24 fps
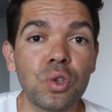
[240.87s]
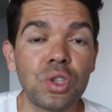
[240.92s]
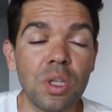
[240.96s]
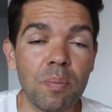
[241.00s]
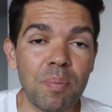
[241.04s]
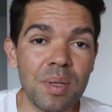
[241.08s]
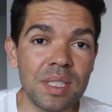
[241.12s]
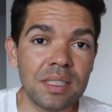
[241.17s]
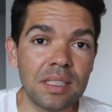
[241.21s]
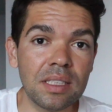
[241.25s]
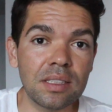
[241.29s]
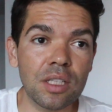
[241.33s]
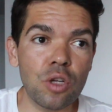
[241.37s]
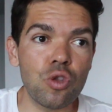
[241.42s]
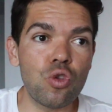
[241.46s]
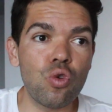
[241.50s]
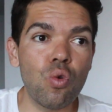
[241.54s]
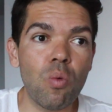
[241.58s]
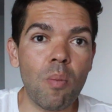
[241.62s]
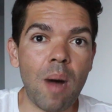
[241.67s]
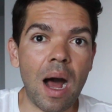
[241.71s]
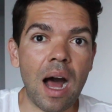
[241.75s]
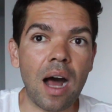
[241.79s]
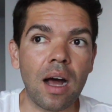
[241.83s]
você precisa de
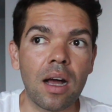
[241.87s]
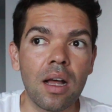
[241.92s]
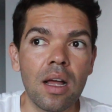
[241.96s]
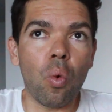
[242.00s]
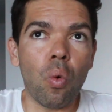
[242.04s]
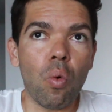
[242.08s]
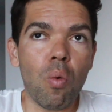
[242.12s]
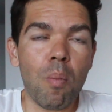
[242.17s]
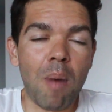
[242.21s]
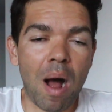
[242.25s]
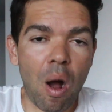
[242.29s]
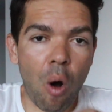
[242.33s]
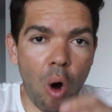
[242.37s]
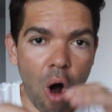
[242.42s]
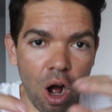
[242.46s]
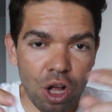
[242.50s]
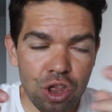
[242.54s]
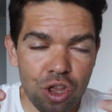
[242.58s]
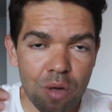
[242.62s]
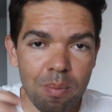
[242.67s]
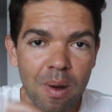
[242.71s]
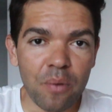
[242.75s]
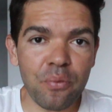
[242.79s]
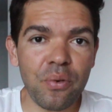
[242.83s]
uma, uma
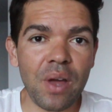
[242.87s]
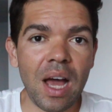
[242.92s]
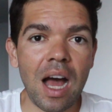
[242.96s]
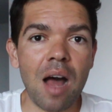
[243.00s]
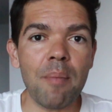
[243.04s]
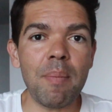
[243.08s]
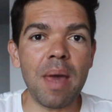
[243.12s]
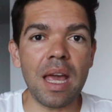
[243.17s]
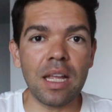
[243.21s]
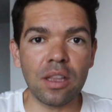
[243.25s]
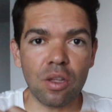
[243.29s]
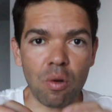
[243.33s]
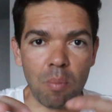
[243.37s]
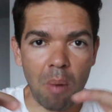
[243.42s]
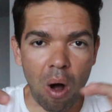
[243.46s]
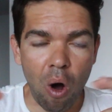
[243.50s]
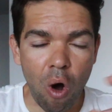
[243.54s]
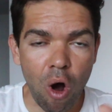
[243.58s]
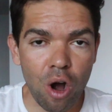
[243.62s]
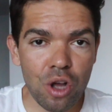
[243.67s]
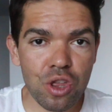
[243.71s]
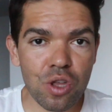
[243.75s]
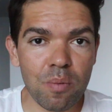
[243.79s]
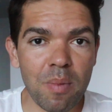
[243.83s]
ótima ferramenta, uma
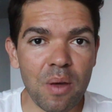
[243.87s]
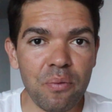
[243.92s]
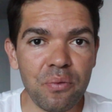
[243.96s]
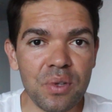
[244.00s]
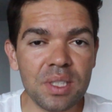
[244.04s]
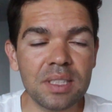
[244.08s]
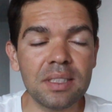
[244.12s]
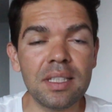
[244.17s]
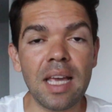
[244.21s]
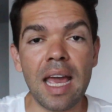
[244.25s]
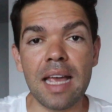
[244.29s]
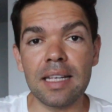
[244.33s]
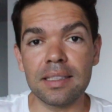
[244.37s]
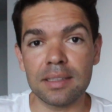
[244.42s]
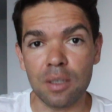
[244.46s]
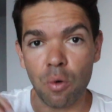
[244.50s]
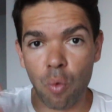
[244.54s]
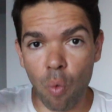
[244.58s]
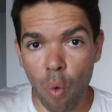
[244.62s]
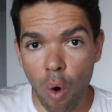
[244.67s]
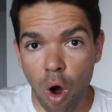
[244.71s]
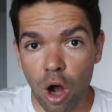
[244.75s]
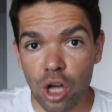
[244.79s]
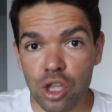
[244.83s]
ótima eficiência,
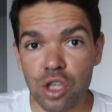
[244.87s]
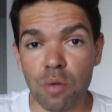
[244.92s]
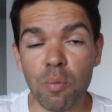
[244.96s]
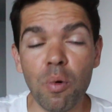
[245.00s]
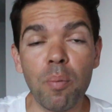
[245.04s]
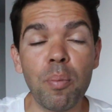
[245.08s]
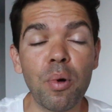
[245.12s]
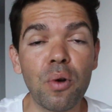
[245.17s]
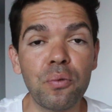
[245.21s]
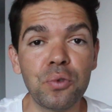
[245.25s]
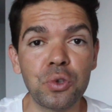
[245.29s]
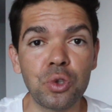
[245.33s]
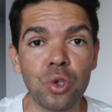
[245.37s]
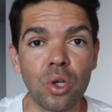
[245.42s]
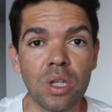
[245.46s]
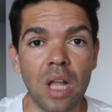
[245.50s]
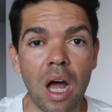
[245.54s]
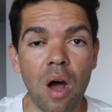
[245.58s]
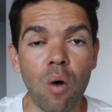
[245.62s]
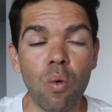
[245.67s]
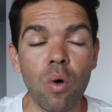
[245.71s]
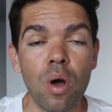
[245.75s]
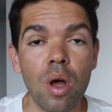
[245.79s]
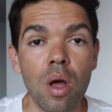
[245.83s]
um ótimo
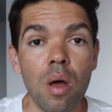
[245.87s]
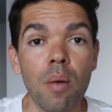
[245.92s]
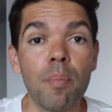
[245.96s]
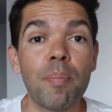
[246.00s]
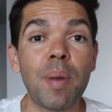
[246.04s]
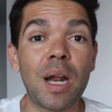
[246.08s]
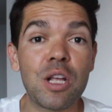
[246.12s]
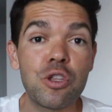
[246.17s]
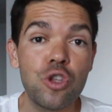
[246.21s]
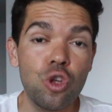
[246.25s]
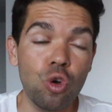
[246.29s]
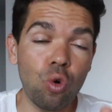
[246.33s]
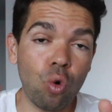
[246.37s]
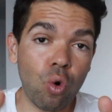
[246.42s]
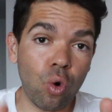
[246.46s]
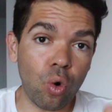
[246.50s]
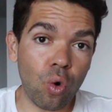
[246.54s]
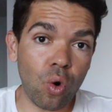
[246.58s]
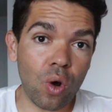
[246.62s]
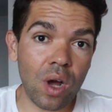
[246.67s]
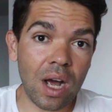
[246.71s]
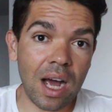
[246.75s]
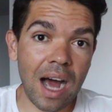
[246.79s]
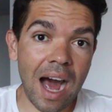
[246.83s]
profissional para te
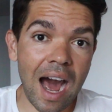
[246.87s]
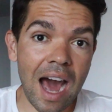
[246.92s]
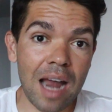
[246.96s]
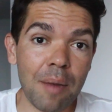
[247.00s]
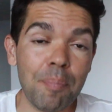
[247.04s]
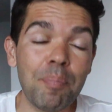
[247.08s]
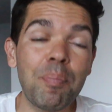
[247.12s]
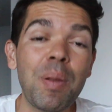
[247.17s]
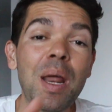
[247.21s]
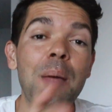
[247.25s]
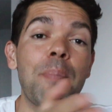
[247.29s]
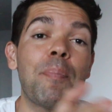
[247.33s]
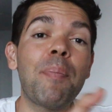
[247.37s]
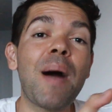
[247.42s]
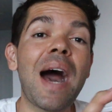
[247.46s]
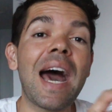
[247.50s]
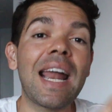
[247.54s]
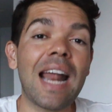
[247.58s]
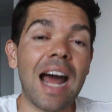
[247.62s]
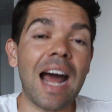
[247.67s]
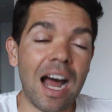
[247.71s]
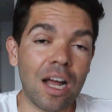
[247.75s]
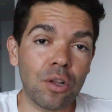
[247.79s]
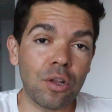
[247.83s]
colocar
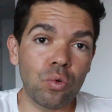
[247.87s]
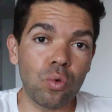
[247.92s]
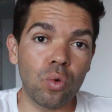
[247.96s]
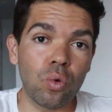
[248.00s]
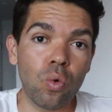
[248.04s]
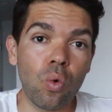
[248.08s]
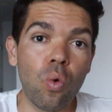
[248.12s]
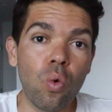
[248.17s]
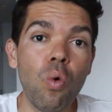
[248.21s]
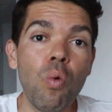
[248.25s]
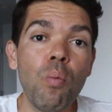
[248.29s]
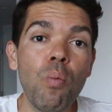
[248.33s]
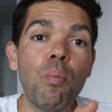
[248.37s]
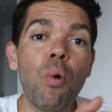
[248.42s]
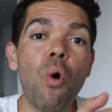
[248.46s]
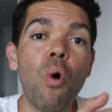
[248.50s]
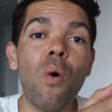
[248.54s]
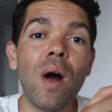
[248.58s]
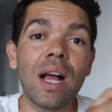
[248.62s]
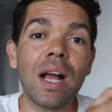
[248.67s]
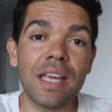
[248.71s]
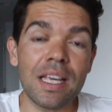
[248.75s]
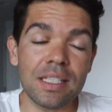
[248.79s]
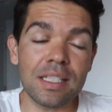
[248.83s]
preparado com um
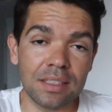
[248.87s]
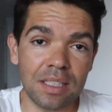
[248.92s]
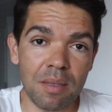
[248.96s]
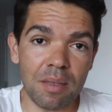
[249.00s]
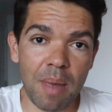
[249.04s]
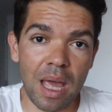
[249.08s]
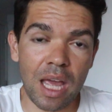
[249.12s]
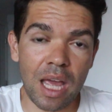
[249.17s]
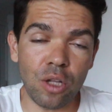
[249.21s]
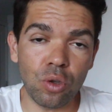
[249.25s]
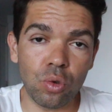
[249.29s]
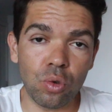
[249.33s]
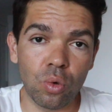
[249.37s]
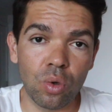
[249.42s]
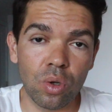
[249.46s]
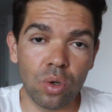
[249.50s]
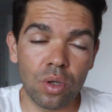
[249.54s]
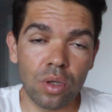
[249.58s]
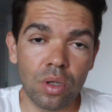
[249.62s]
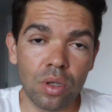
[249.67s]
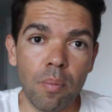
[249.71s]
bom aquecimento,